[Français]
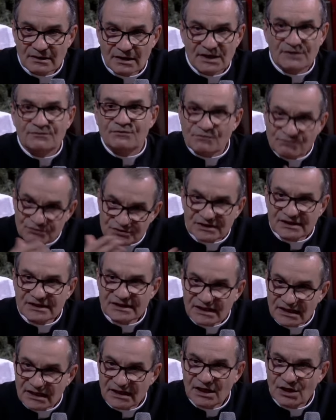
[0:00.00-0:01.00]
Et vous
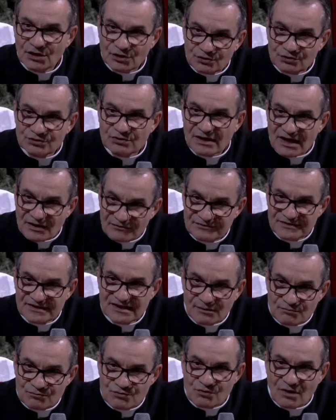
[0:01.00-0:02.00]
voudriez que dans la vie
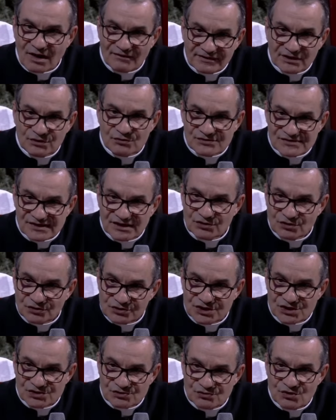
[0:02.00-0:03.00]
d'amour avec le Seigneur
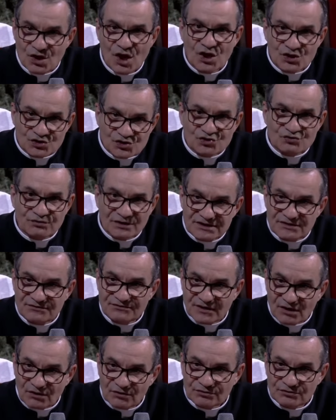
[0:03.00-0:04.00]
Jésus, ce soit
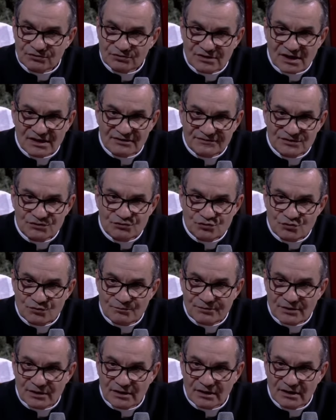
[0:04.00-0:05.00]
différente que dans la vie du
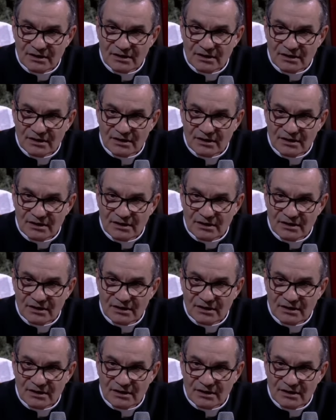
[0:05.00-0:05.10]
couple